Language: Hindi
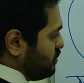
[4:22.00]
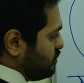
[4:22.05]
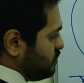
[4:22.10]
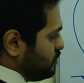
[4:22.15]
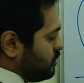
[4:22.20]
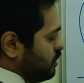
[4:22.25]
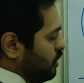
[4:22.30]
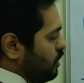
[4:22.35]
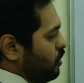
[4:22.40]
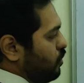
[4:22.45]

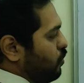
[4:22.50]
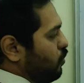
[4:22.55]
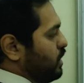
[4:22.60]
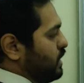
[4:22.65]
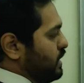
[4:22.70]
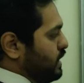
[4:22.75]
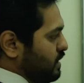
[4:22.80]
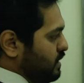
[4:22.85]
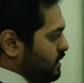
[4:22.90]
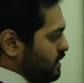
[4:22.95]
इज
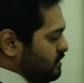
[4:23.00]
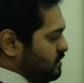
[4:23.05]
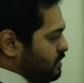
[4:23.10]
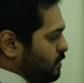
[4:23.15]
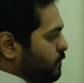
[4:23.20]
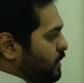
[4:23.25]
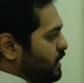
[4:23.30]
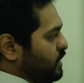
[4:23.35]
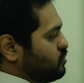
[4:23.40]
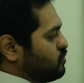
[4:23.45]
ओरिएंटेड एट
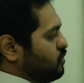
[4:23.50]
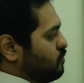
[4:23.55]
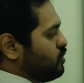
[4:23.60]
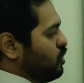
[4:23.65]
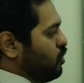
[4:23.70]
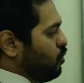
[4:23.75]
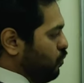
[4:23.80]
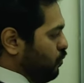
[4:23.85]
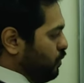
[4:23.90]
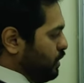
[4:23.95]
द बेस ऑफ
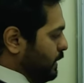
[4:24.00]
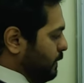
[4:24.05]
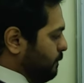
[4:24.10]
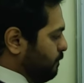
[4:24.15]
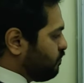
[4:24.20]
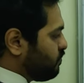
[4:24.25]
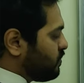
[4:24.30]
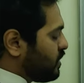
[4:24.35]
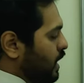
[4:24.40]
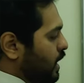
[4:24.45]
द ओवरी
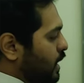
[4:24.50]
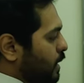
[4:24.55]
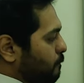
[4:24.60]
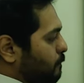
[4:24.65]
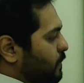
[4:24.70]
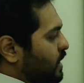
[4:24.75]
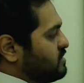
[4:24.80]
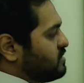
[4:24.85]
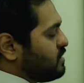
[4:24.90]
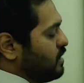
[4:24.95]

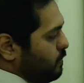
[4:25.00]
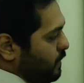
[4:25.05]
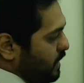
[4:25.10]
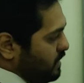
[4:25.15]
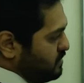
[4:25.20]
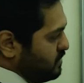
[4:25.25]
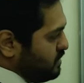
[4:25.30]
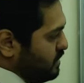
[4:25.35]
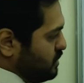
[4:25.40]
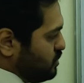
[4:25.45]
बेजल
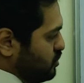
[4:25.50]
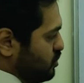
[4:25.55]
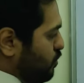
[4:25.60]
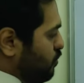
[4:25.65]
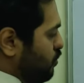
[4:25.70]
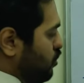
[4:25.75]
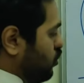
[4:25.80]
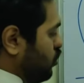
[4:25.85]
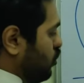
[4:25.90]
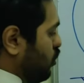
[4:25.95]
प्लेसेंटेशन
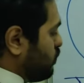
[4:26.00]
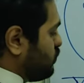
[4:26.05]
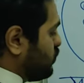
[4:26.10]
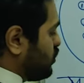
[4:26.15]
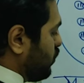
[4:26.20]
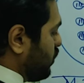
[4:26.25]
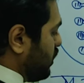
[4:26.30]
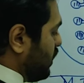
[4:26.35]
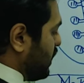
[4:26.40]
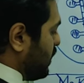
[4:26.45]
हम लोग को
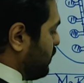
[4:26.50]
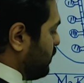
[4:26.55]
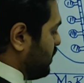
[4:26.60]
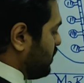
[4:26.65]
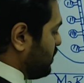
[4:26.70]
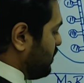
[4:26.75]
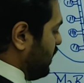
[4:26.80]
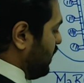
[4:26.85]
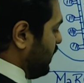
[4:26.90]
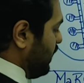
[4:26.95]
ऑब्जर्व करने
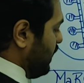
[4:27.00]
मिलता